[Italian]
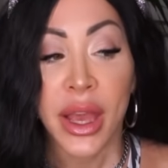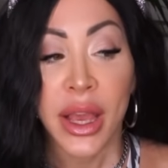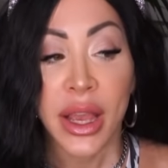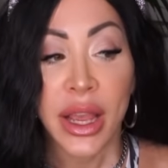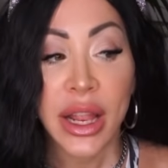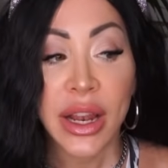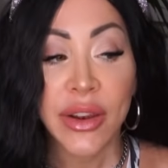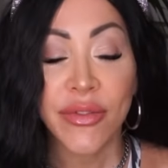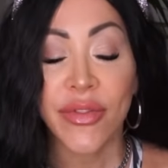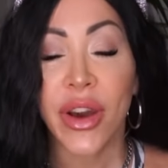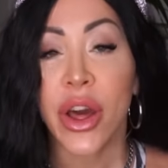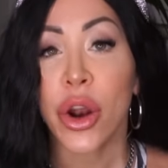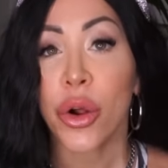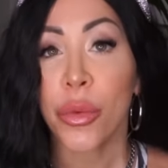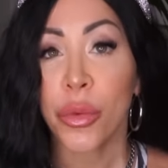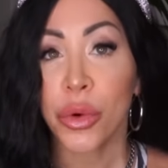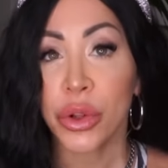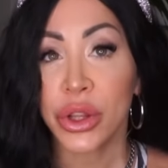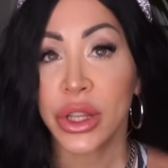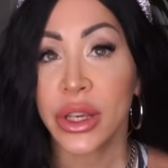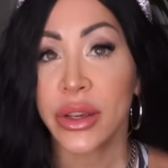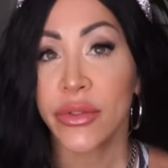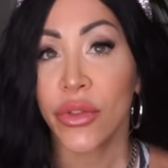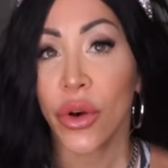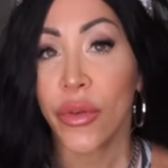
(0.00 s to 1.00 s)
il vero
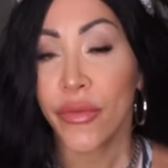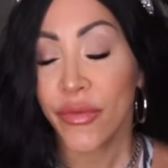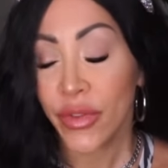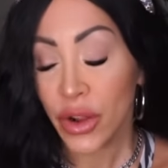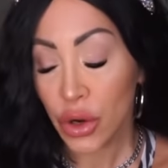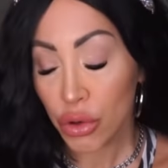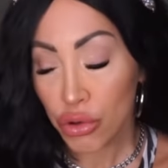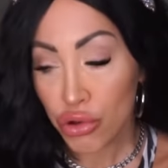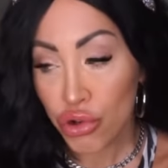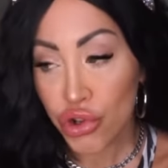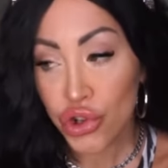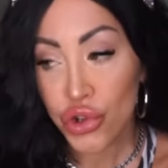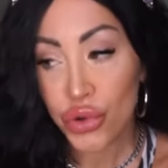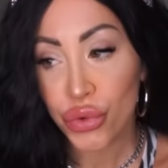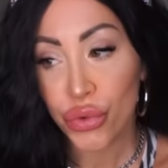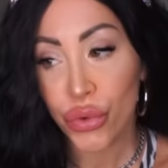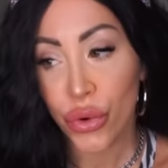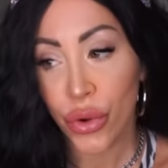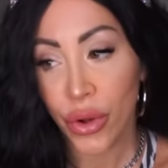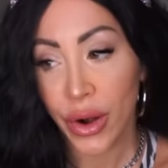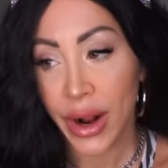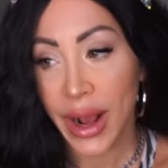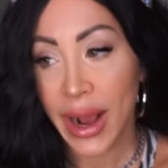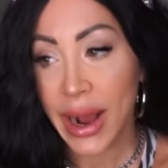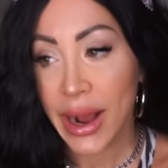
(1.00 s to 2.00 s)
motivo ve lo
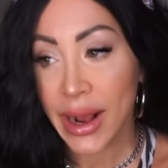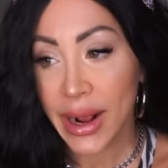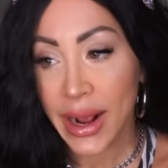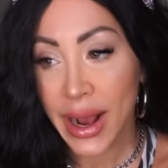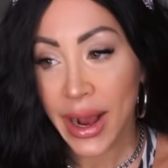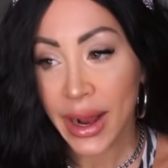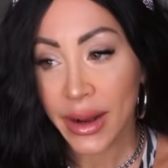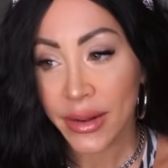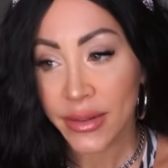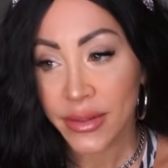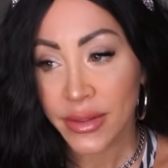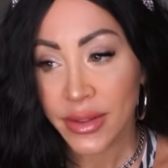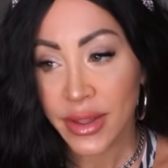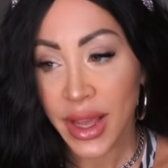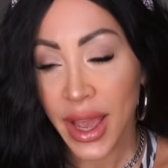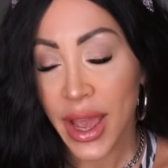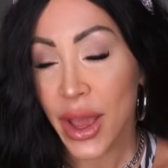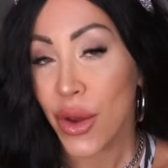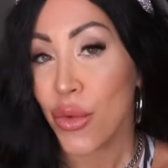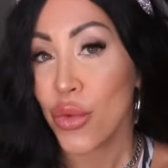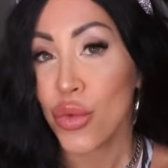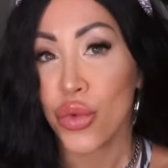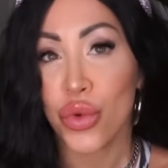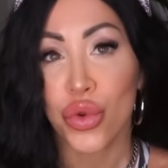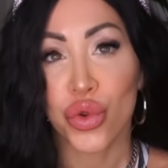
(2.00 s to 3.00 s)
giuro raga
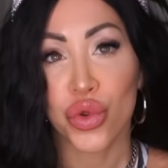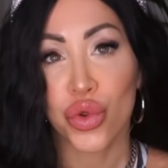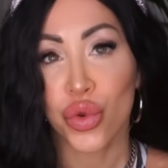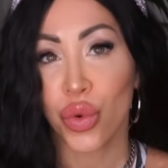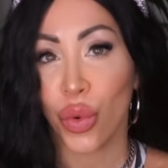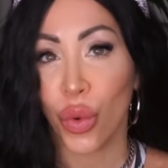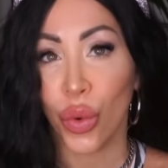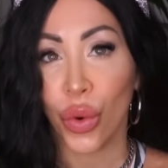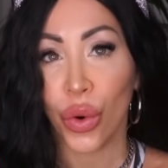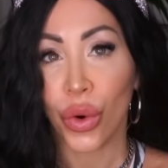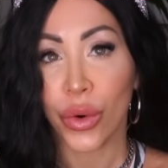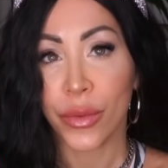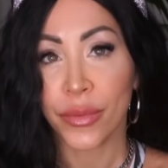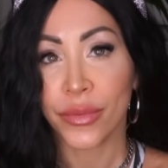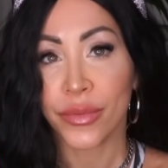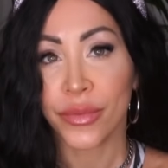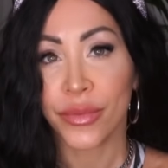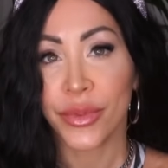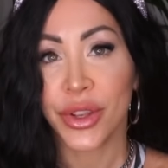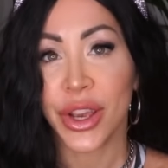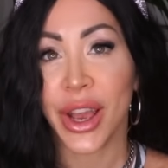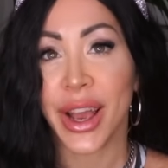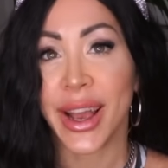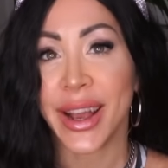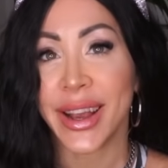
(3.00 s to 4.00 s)
è uno solo
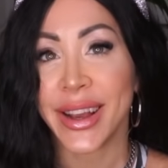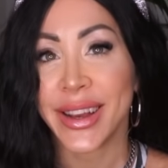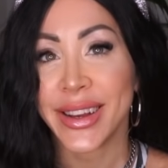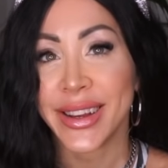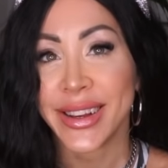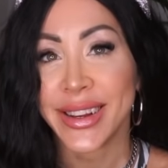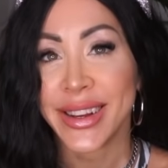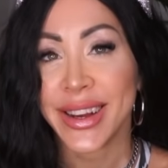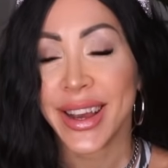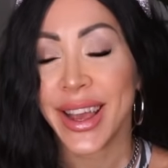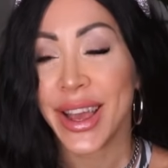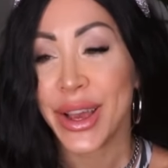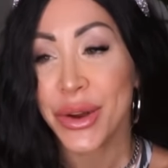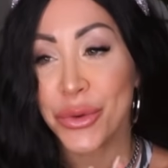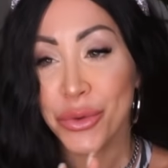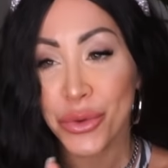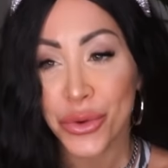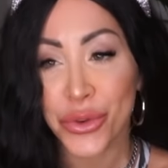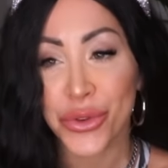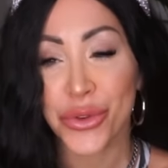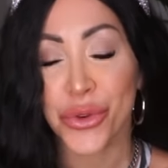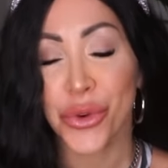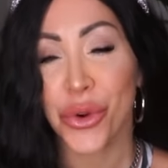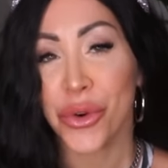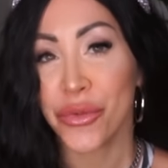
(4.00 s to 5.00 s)
cioè e
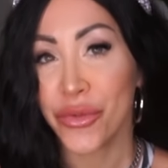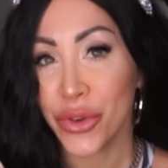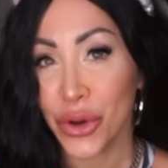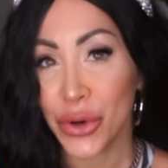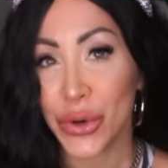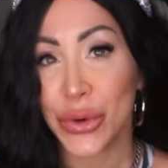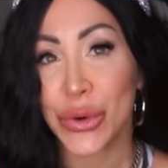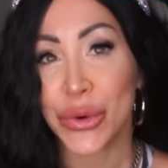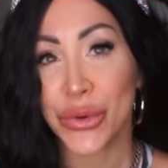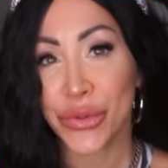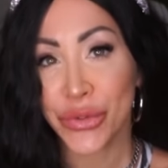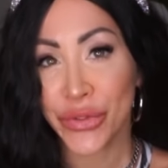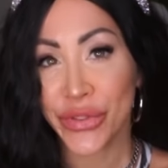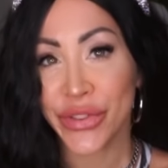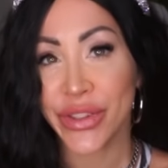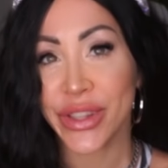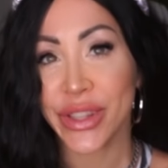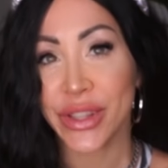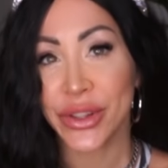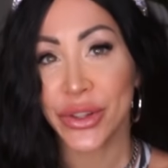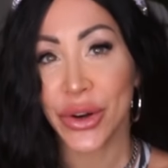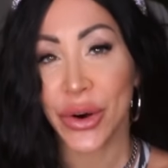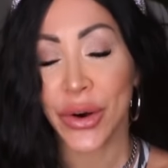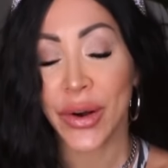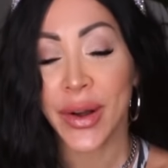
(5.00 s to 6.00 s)
uno solo e ve lo
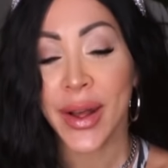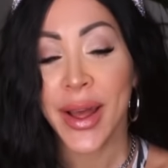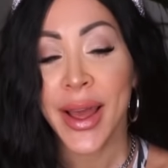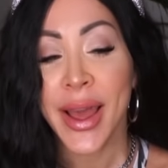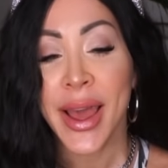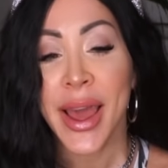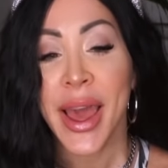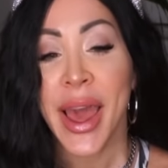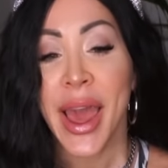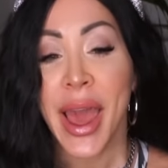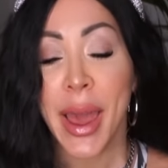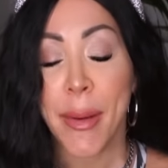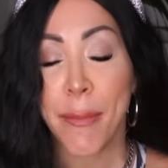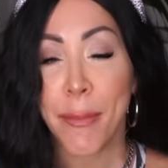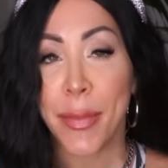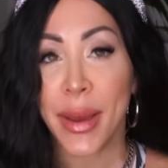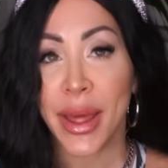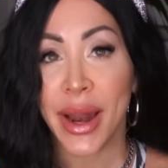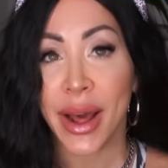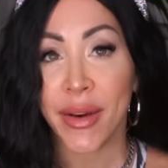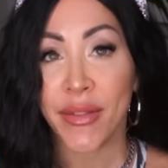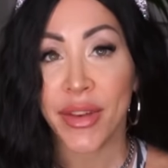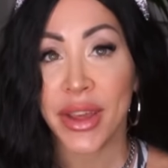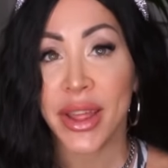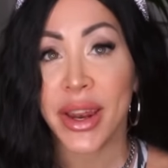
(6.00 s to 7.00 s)
confido è
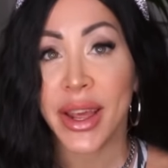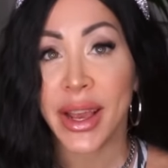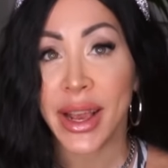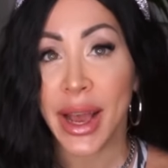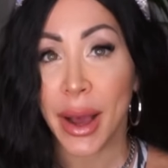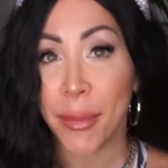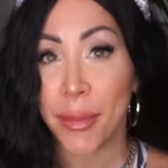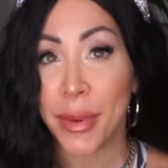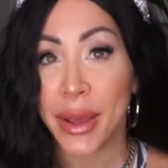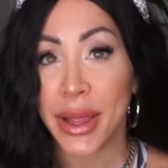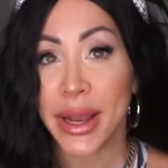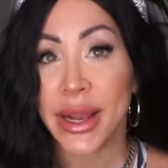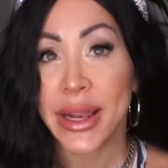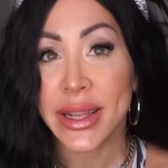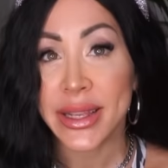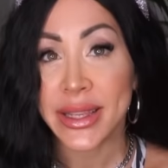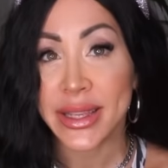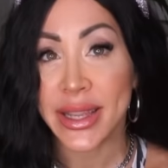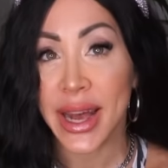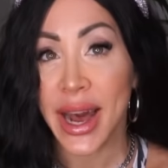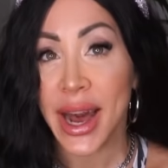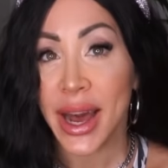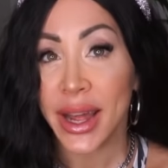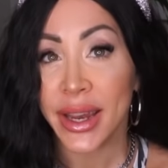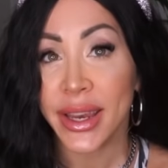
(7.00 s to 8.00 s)
per avere capelli
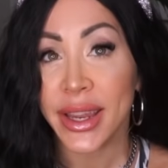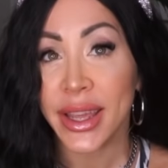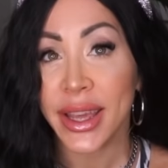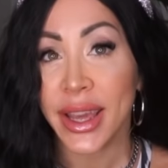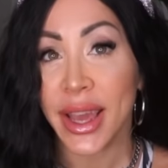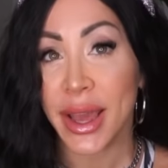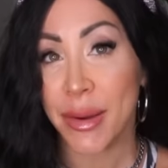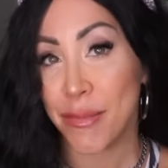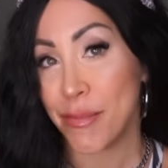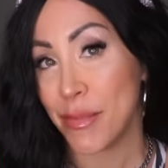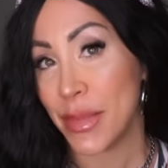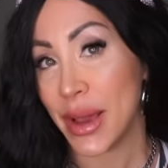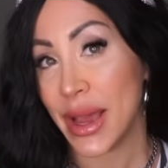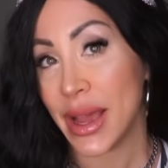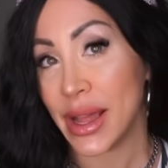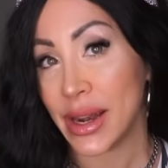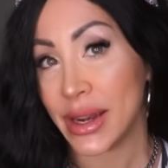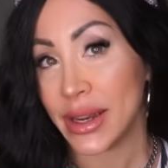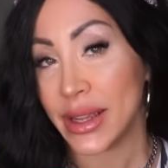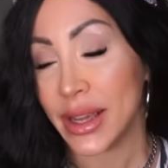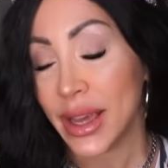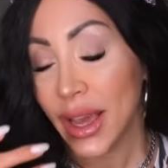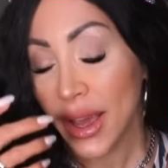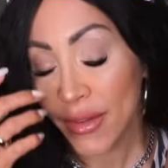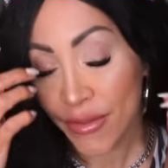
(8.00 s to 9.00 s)
sani e
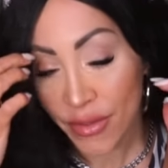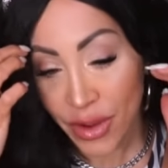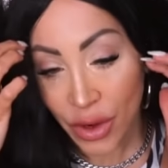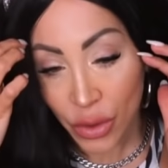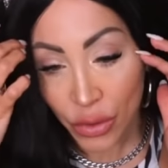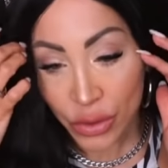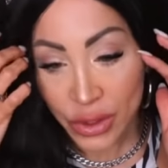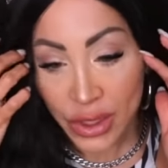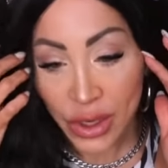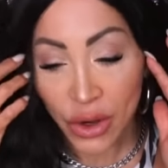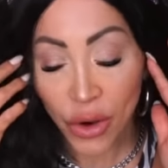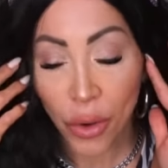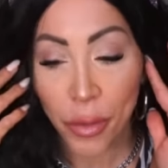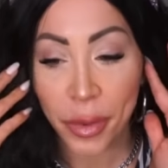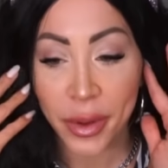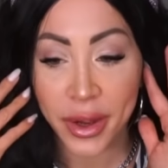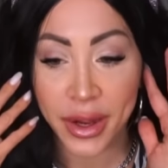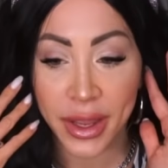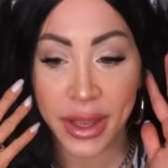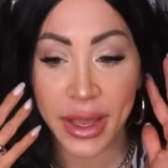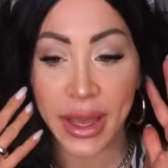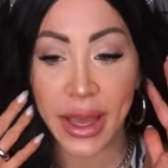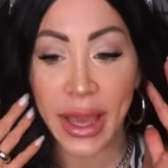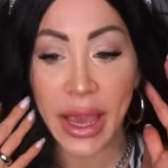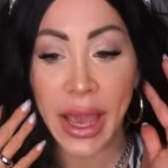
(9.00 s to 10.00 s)
belli e ve lo dico
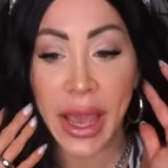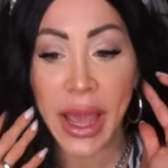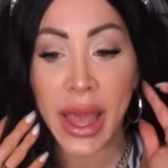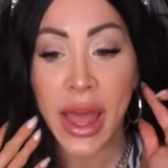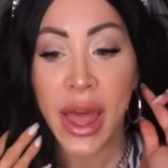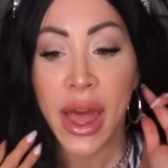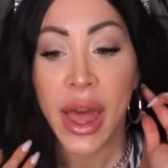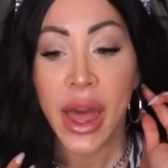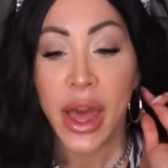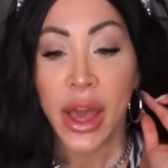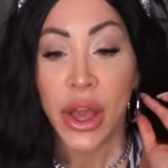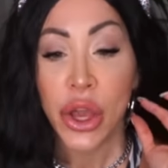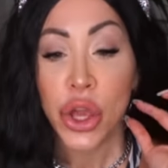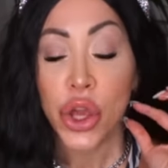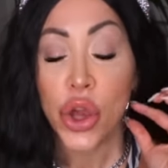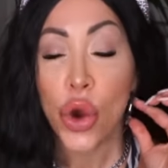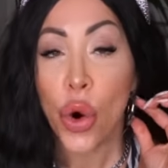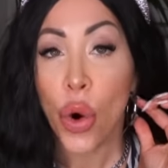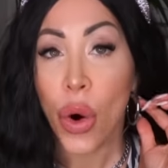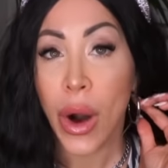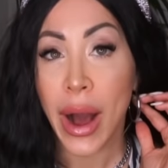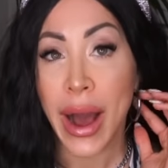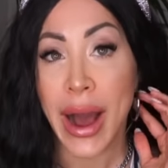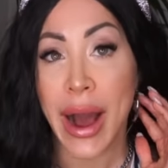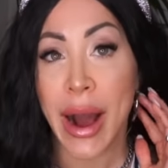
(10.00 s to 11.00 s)
perché
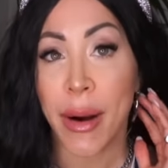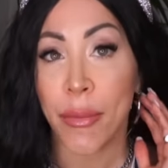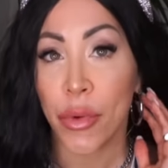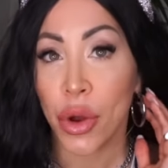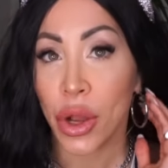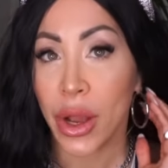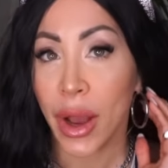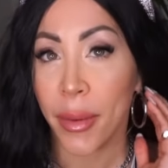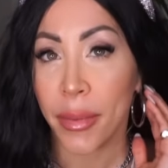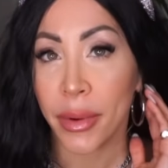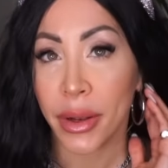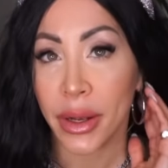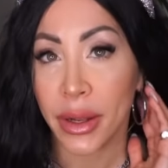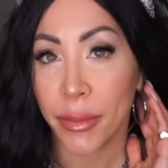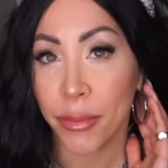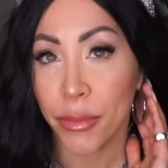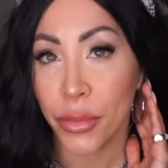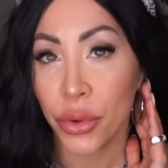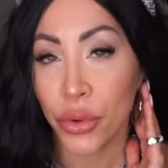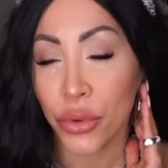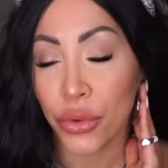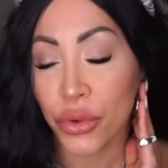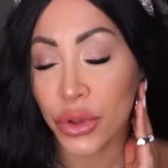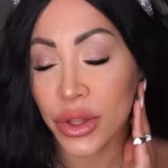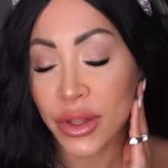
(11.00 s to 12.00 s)
io amo i capelli
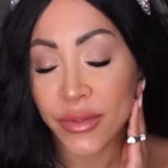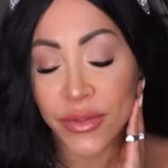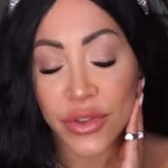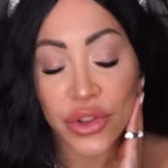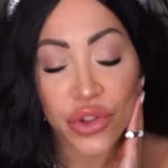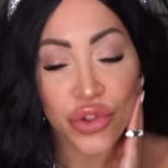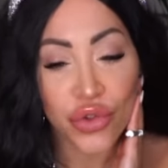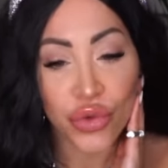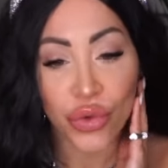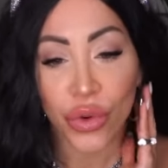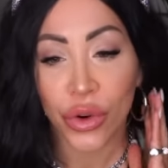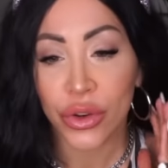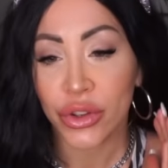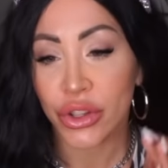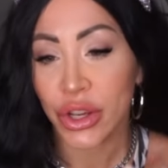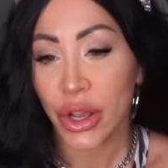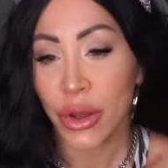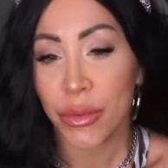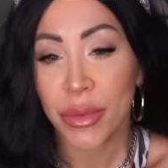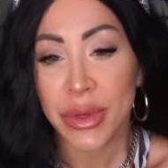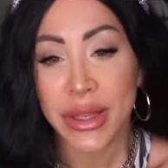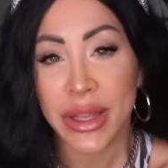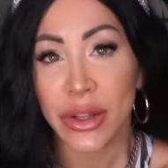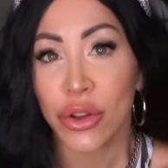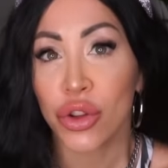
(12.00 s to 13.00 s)
biondi vi giuro cioè
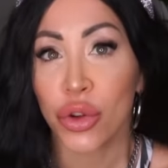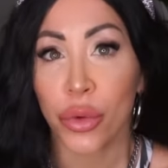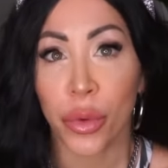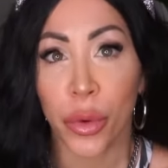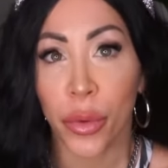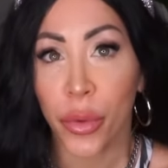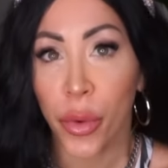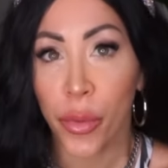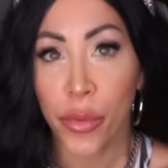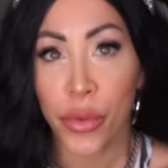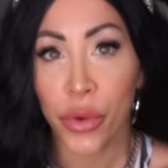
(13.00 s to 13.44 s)
mi sento proprio